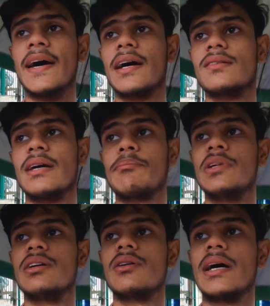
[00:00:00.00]
দেখা গেছে
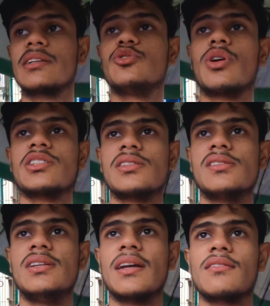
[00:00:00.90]
আপনি এক জোড়ার
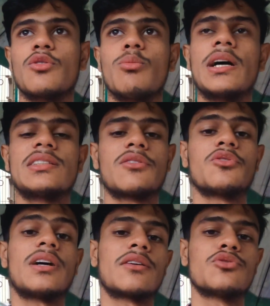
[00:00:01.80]
সাথে দিয়ে রাখছেন ও বাচ্চা
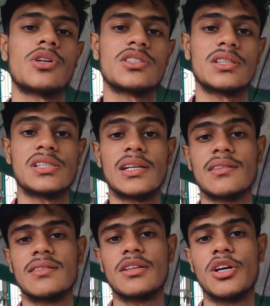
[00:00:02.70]
করছে আরেক জোড়ার সাথে সেই
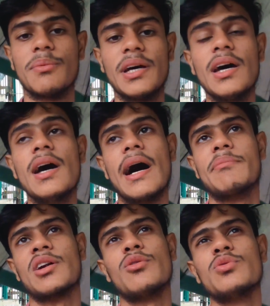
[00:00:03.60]
ক্ষেত্রে কী হবে
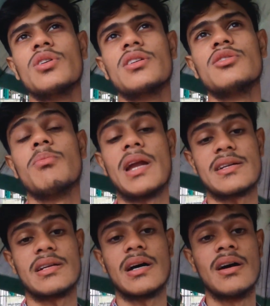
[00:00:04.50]
আপনার কবুতর কিন্তু
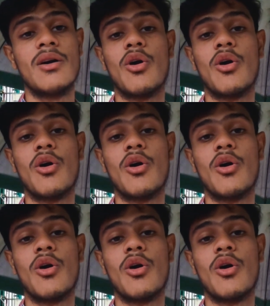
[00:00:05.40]
ব্লাডটা